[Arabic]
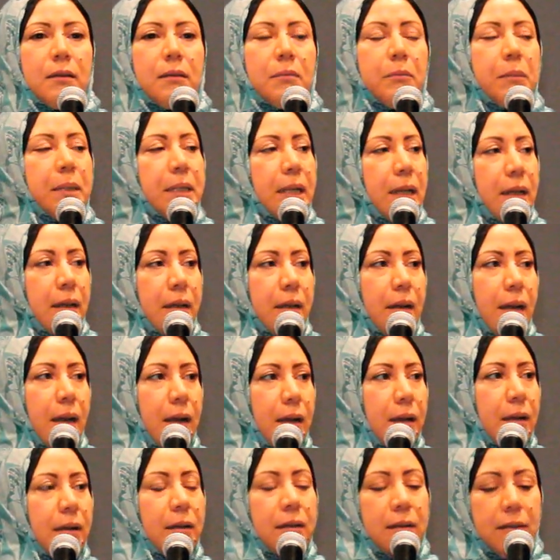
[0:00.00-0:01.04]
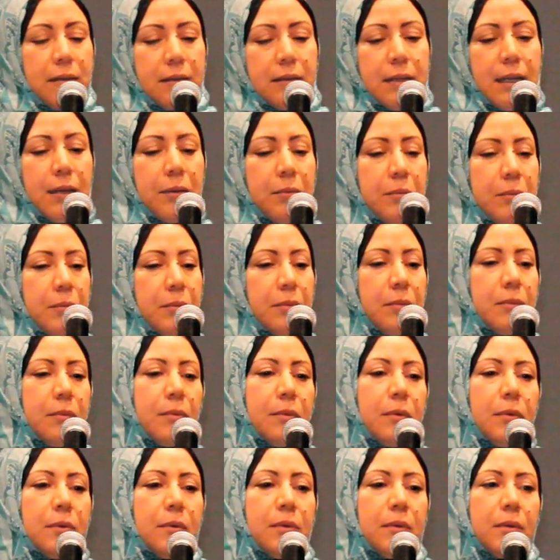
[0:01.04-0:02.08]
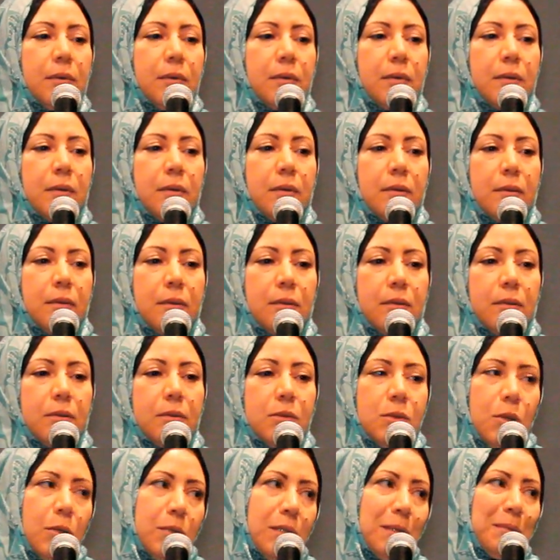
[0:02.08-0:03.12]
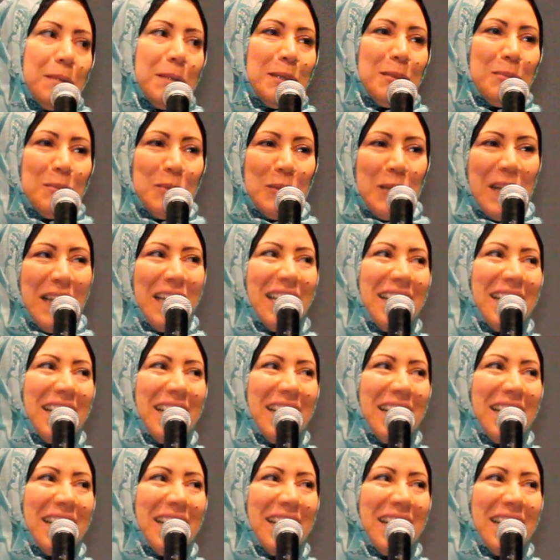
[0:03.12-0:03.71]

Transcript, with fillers: من العراق نعم صوتي مسموع